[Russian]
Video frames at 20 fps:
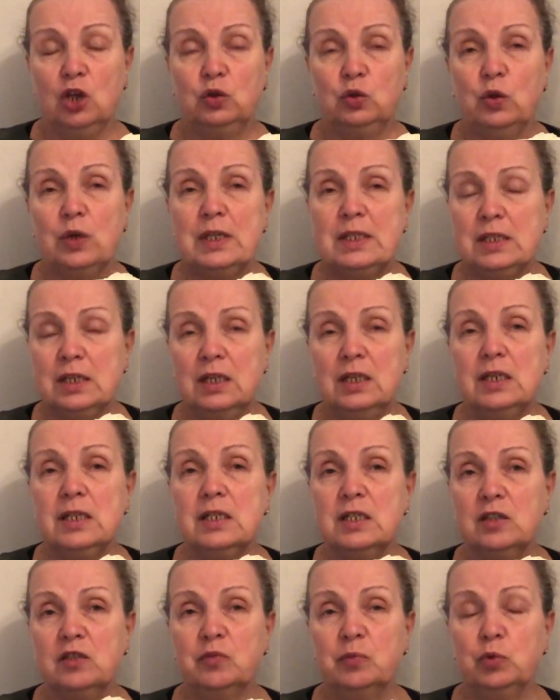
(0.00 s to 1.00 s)
то этих
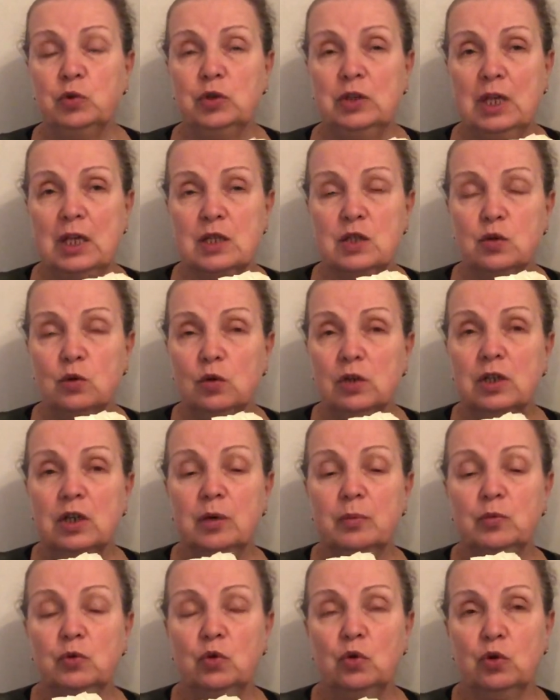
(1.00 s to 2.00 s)
листьев будет
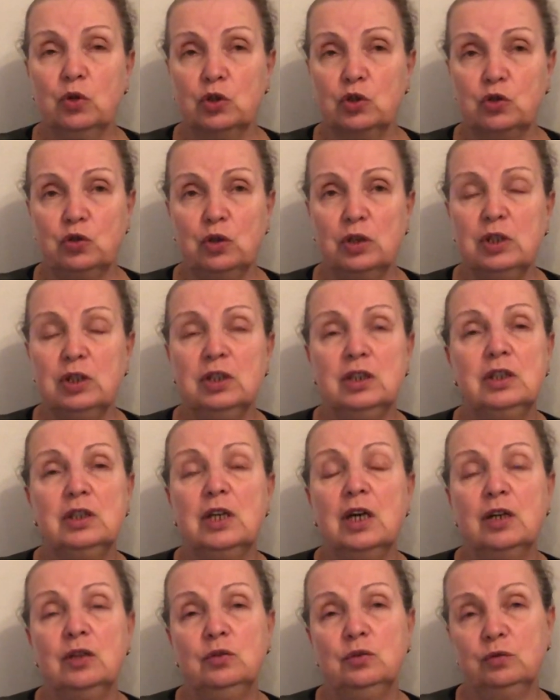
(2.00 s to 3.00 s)
настолько много, что они не
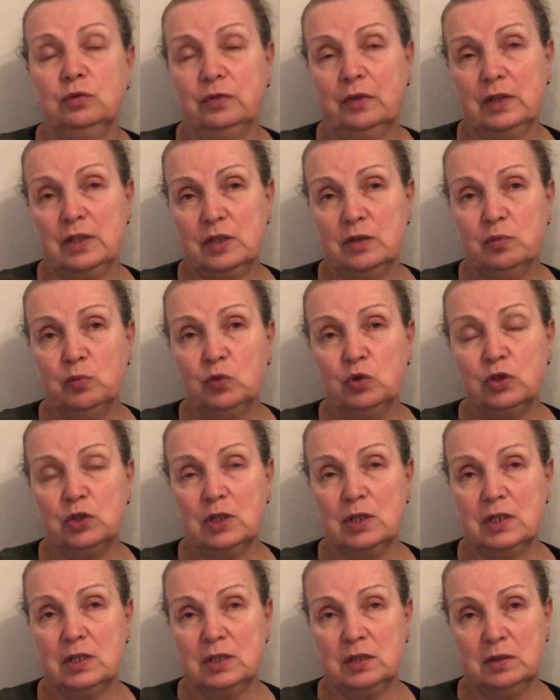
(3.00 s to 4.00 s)
дадут
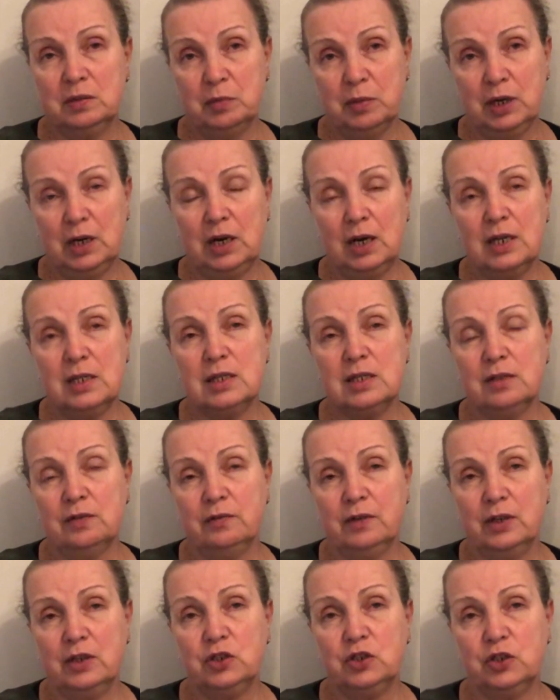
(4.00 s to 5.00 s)
возможность смыкаться
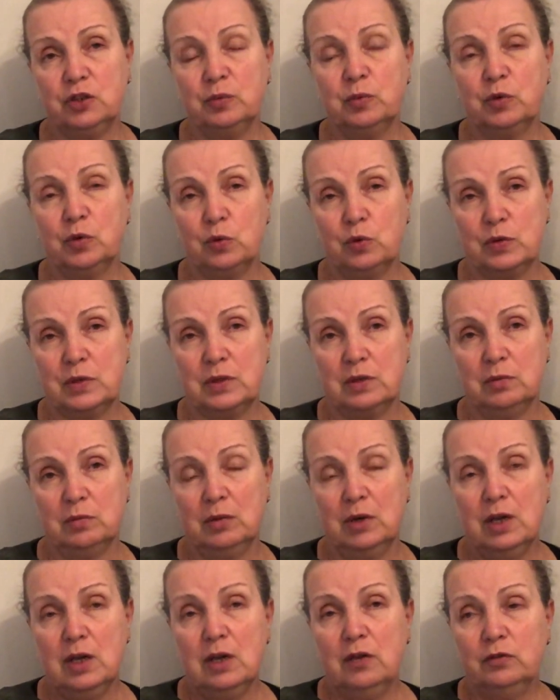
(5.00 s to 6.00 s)
вашим
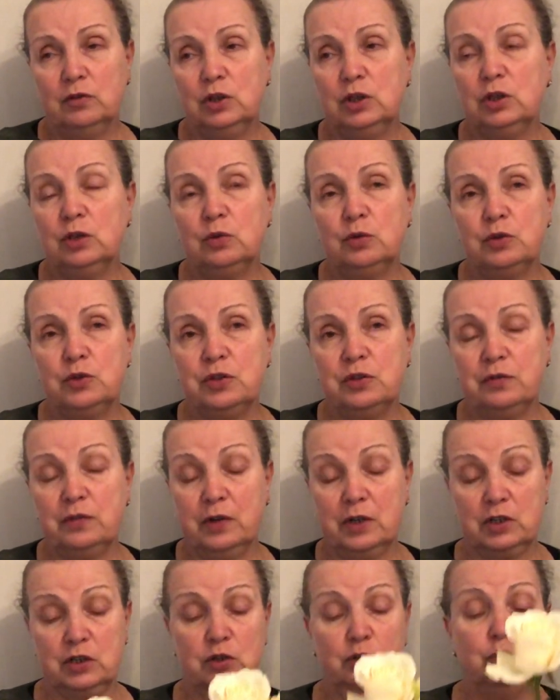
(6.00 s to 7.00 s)
розам. То это очень
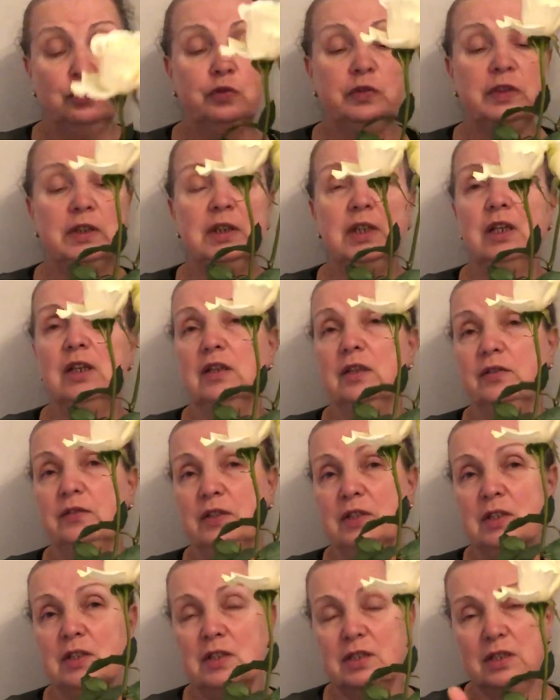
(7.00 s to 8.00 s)
важно. Но у винделы,
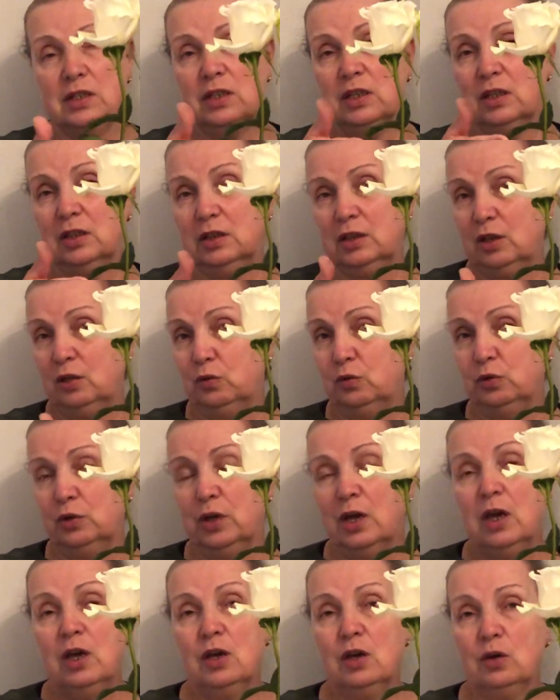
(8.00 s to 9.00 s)
видите, нет
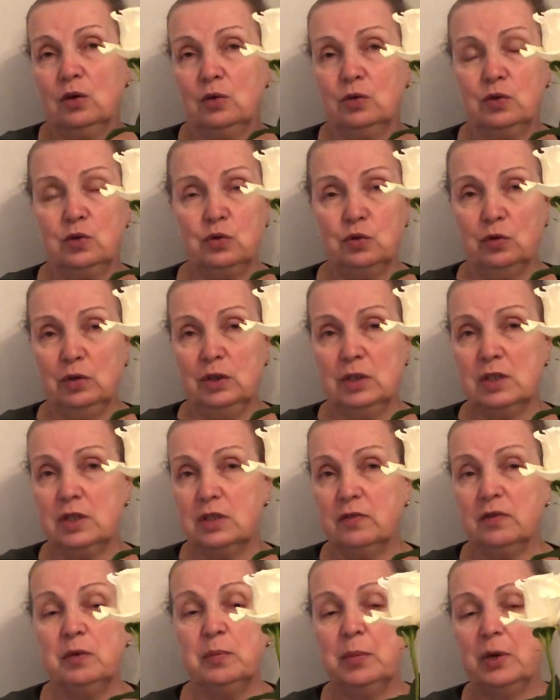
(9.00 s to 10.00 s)
такой густой
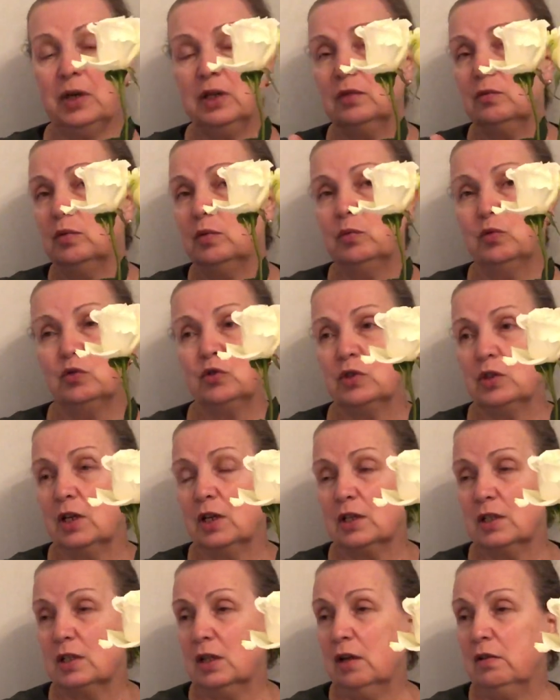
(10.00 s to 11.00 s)
листвы, поэтому можно
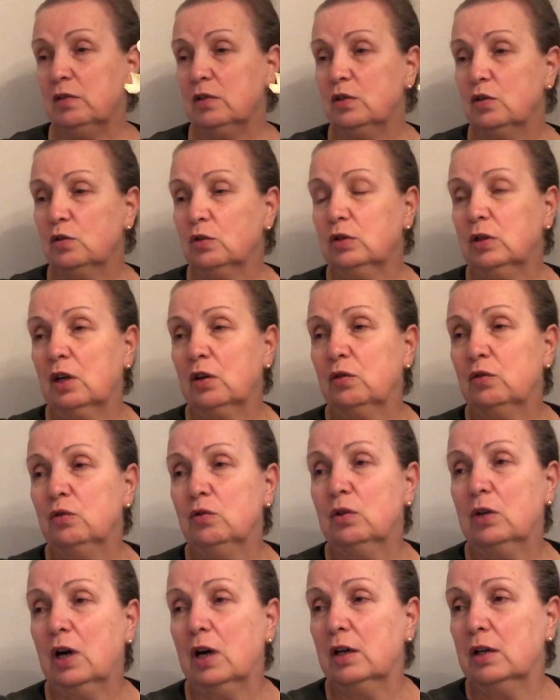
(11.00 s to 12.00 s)
оставить ее
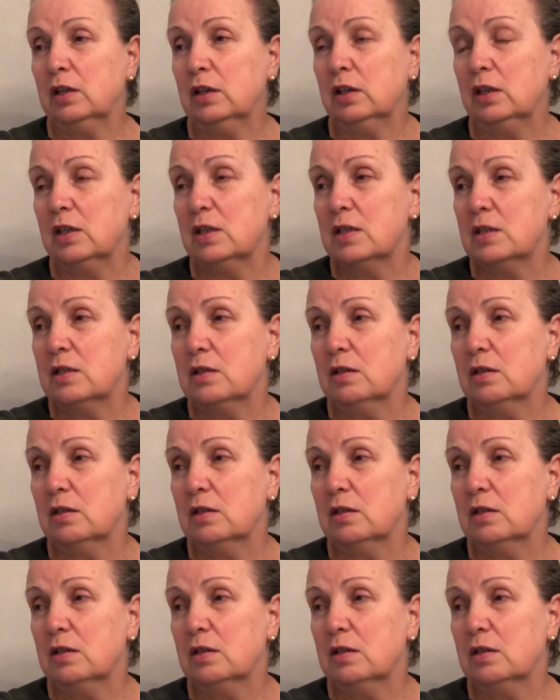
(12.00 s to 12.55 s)
такую, как есть.